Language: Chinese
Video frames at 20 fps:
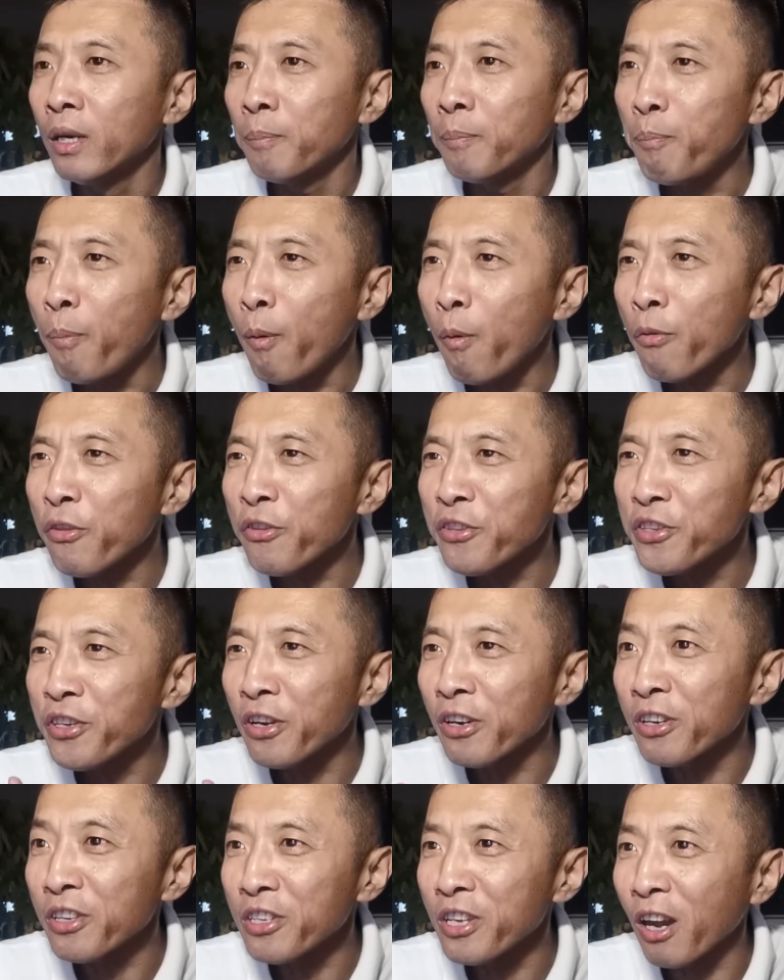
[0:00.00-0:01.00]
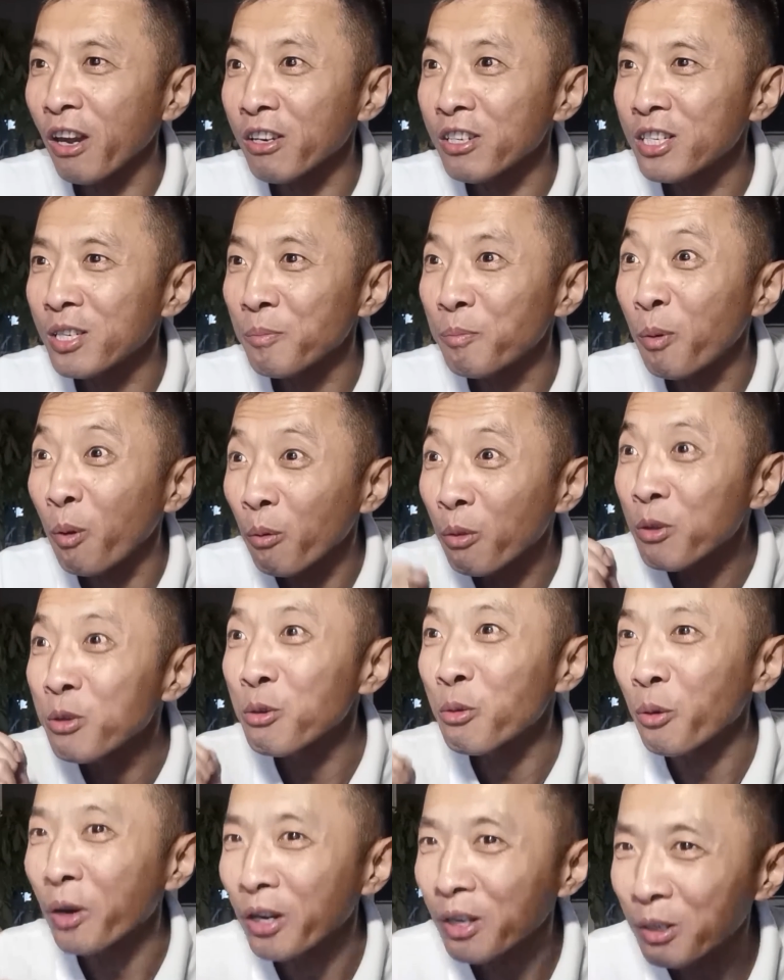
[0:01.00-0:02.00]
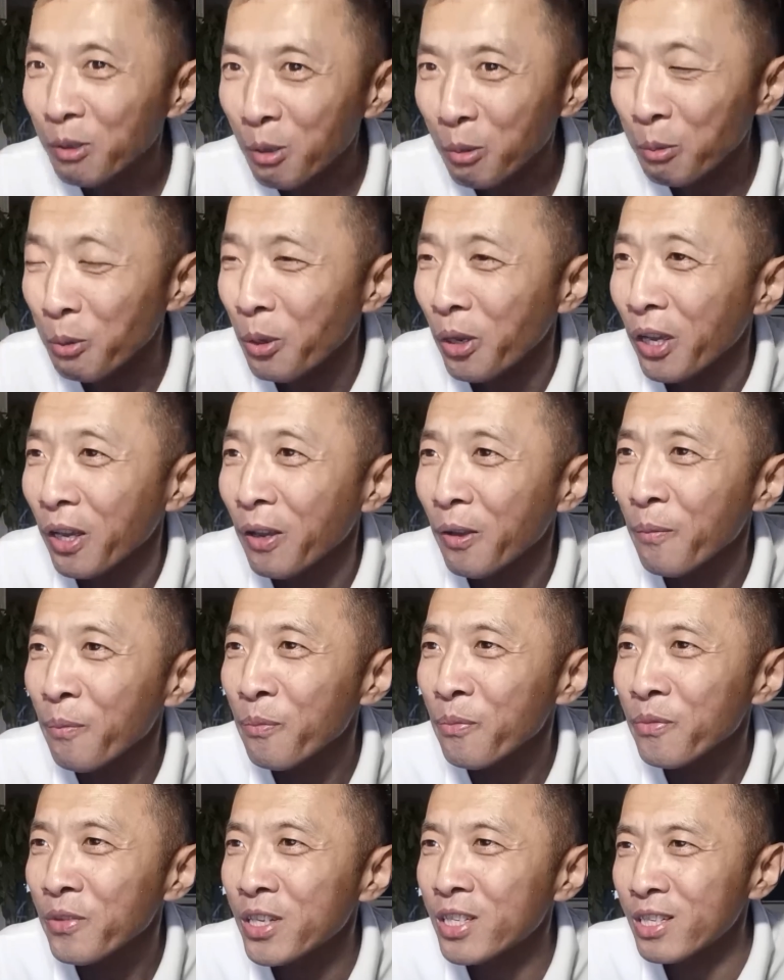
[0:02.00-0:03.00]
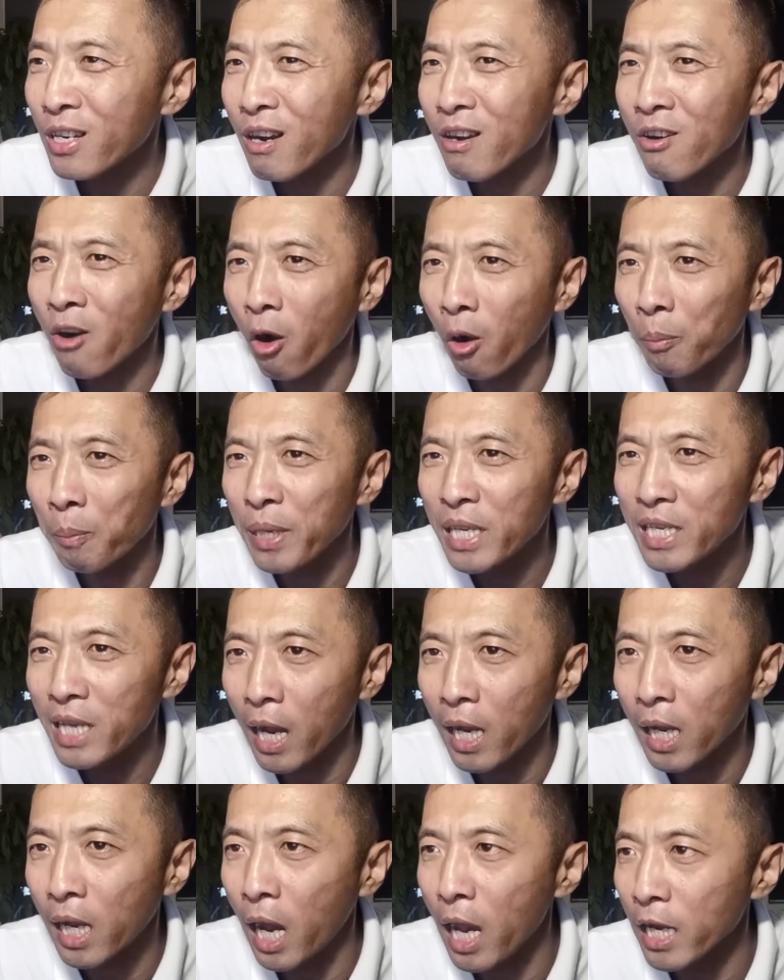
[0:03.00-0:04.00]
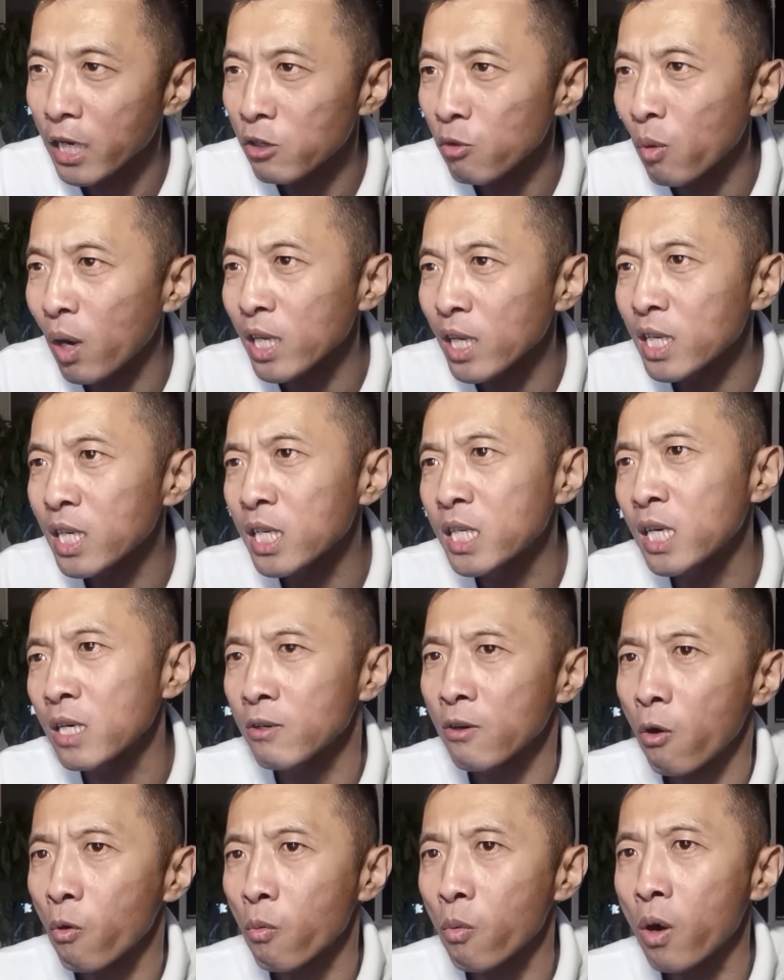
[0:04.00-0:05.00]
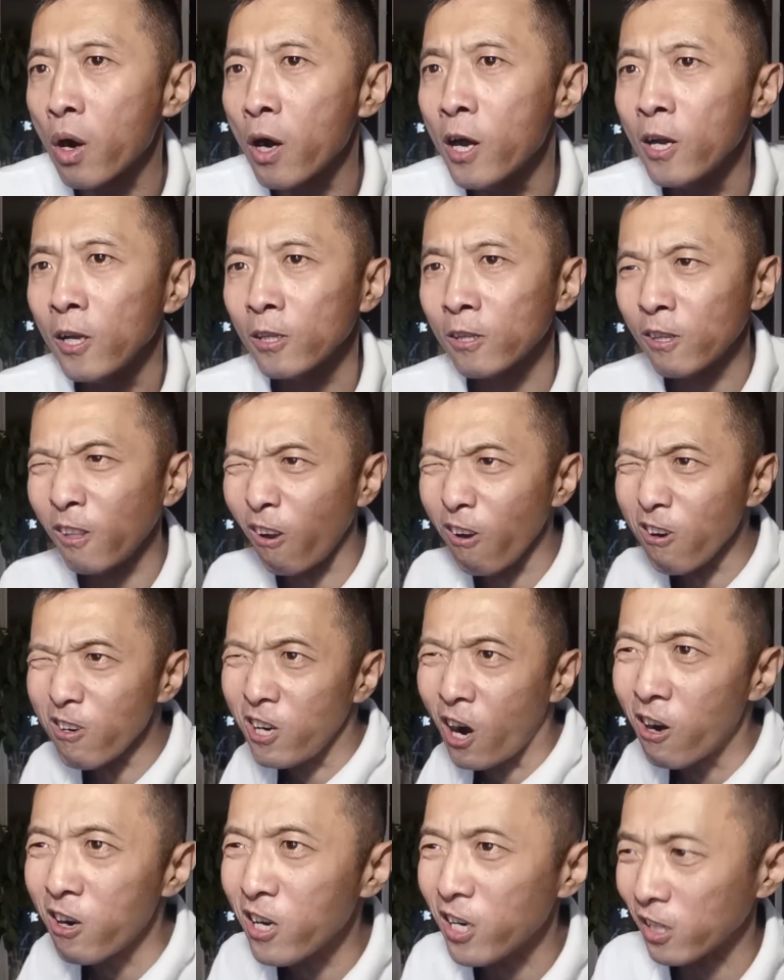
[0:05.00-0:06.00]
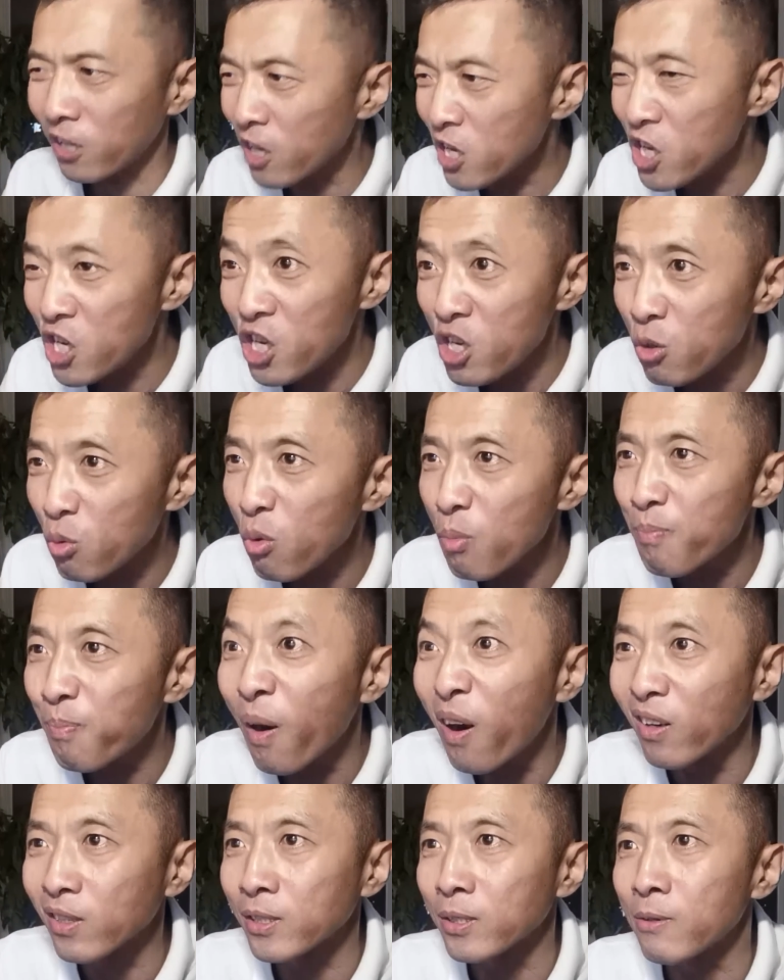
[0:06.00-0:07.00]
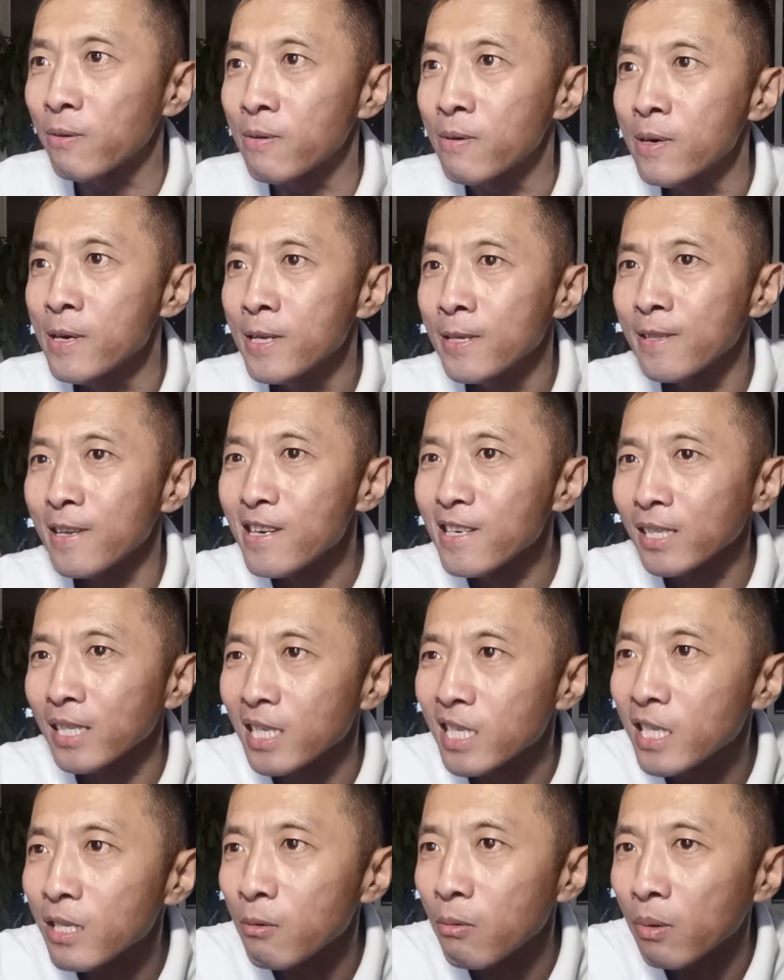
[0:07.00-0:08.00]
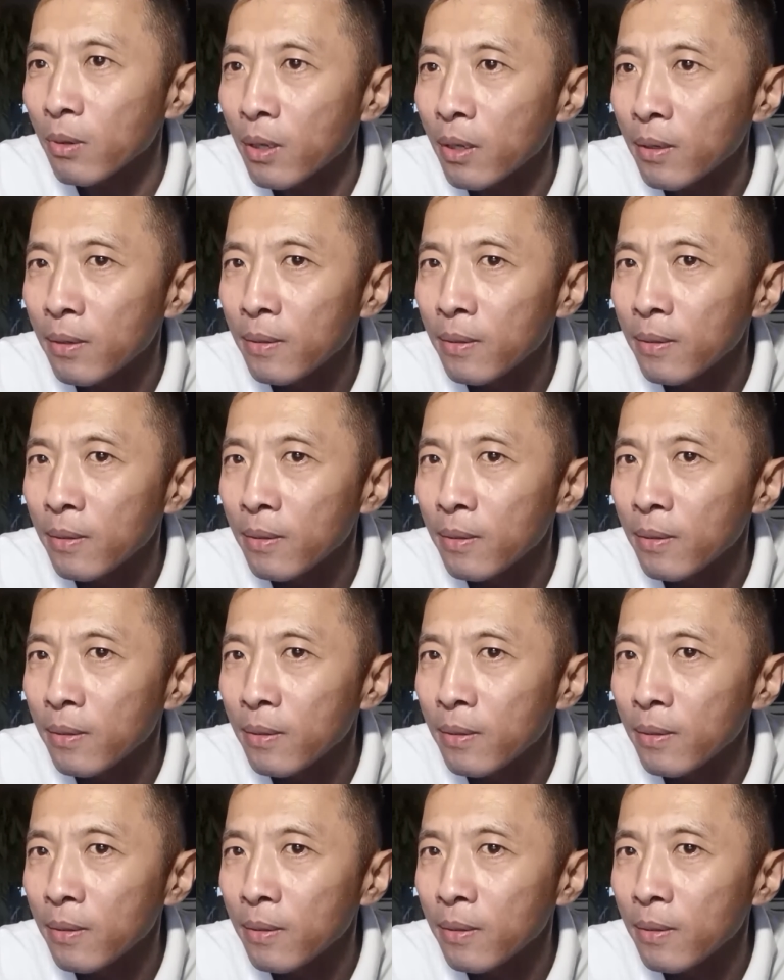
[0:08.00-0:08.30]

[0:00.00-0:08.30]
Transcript: 豹子尖压制豹子圈，对不对？正好被严凯抓一个正着啊。当场给他一顿胖揍，那给揍的。